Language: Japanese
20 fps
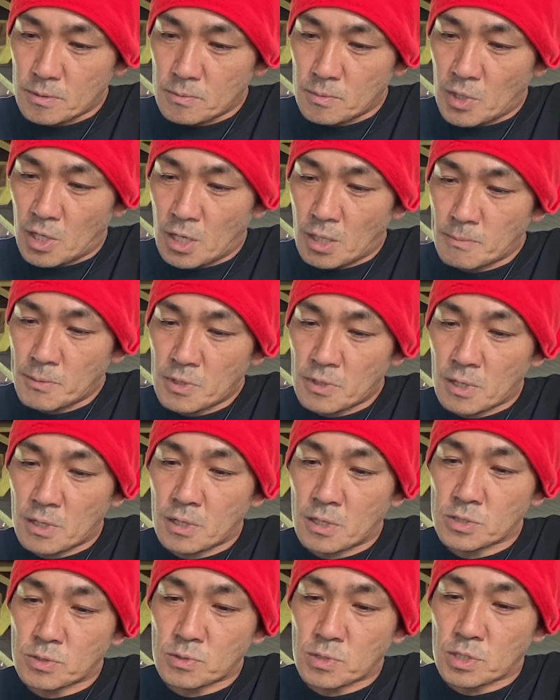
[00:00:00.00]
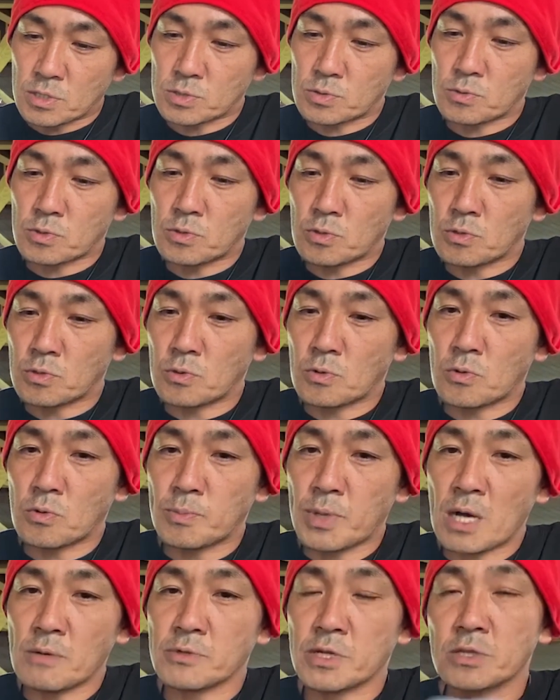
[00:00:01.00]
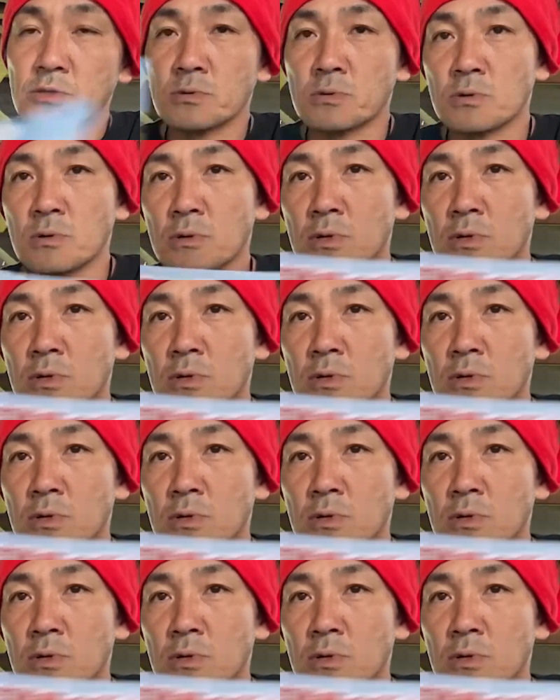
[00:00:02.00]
まあ、あんま、えー、っとね、ちょっといろいろこう、パンフレットを